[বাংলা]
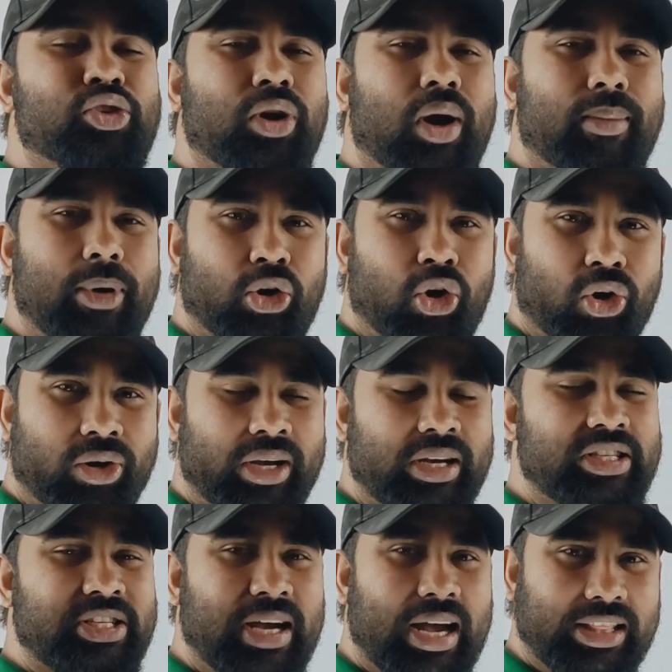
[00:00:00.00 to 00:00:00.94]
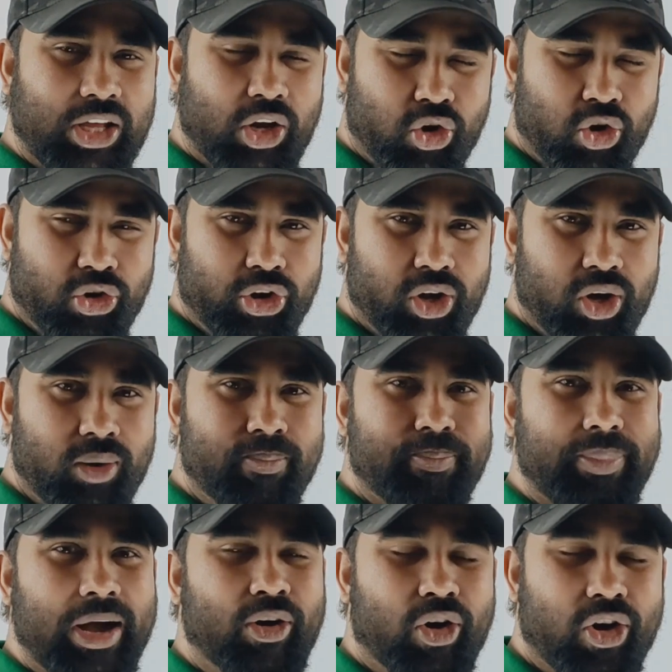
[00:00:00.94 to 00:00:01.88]
সমাকলনের সাধারণ নিয়ম
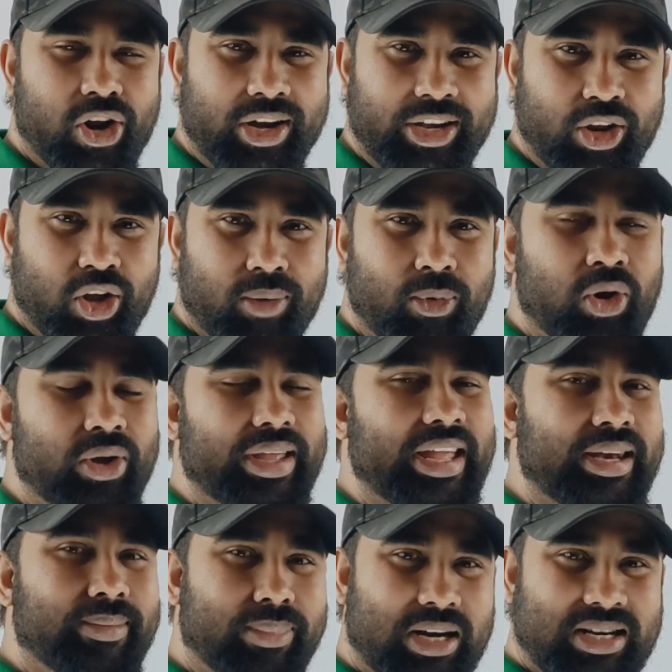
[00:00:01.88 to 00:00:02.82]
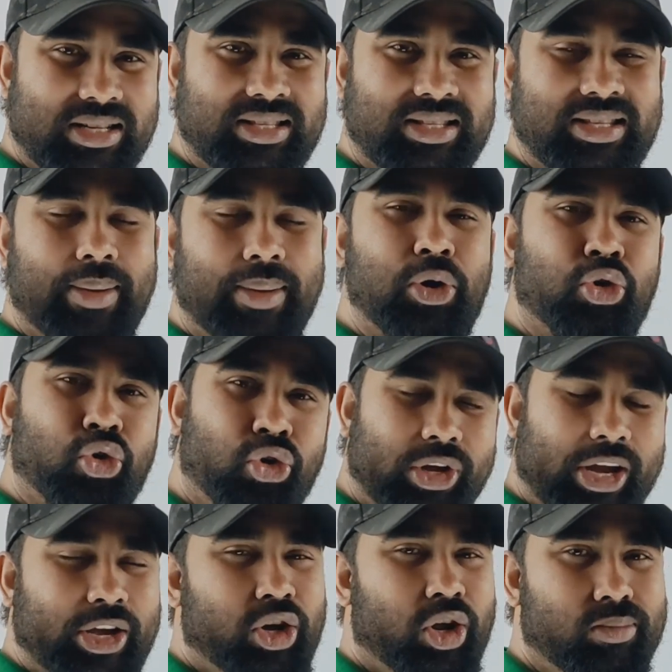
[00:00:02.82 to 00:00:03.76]
পাওয়ারের নিয়ম ও ইনভার্স এবং
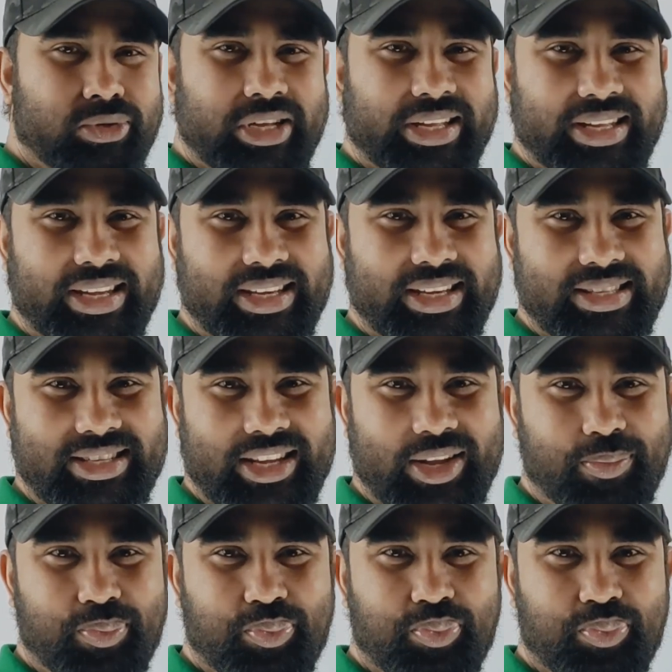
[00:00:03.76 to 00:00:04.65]
রুটের নিয়ম শিখিয়েছি